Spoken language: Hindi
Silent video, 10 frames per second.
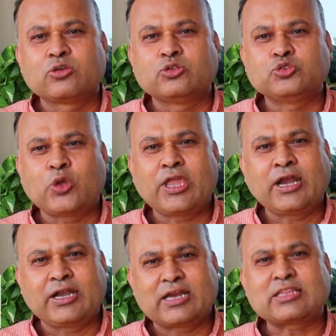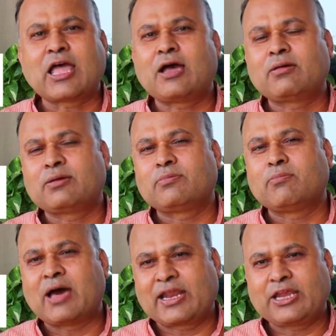जो एक डर था
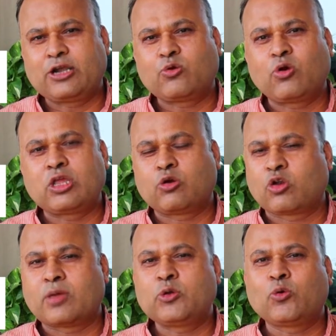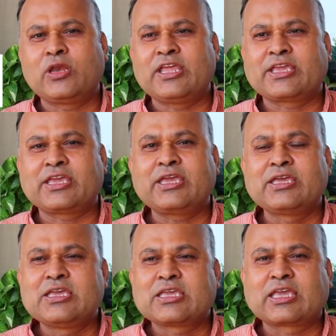मार्केट को और इकोनॉमी को लेके
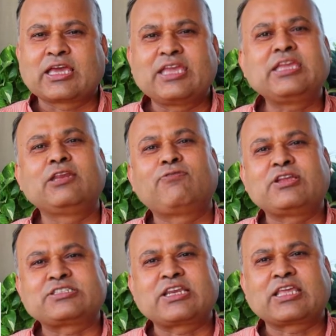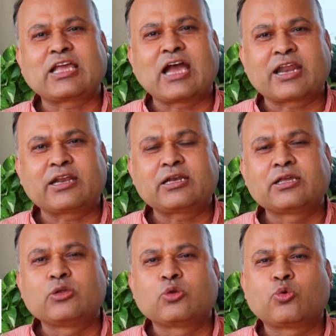कि कहीं इन्फ्लेशन के कारण
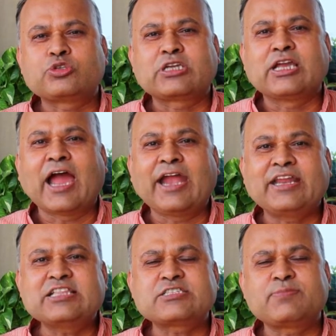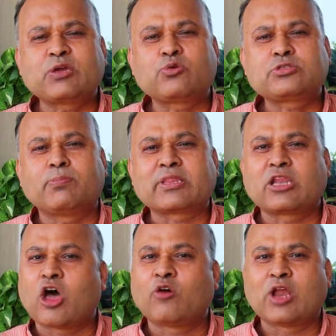कुछ गाइडेंस में कुछ
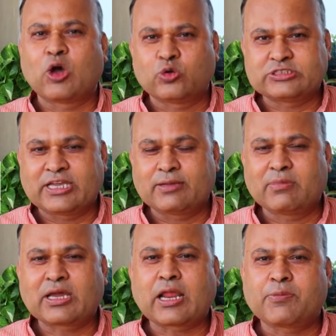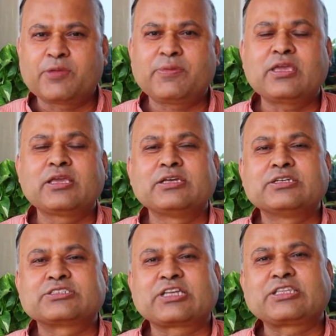बदलाव ना हो जाए मगर अभी भी
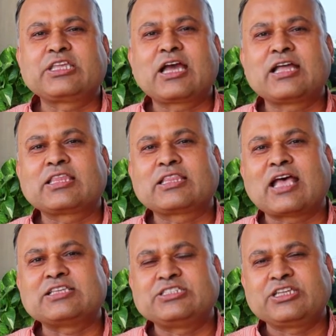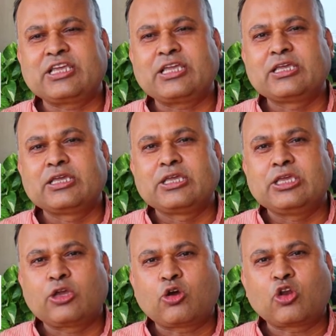शक्तिकांता दास जी ने
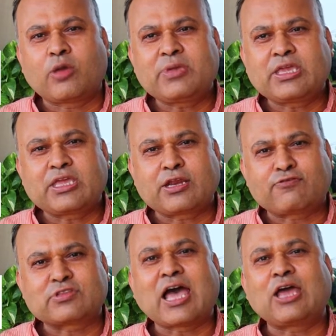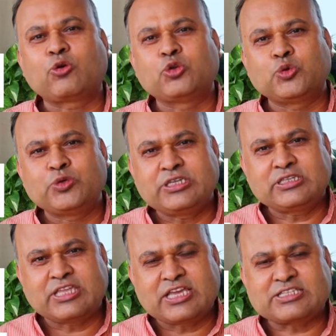इकोनॉमी के रफ्तार को यूं ही
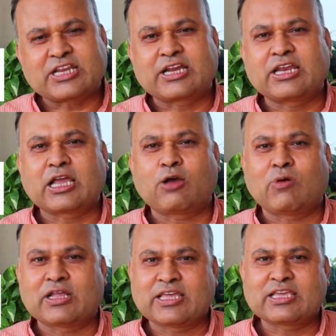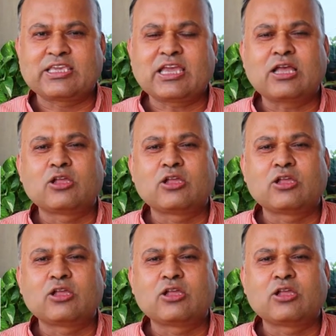तेज रखने का वादा किया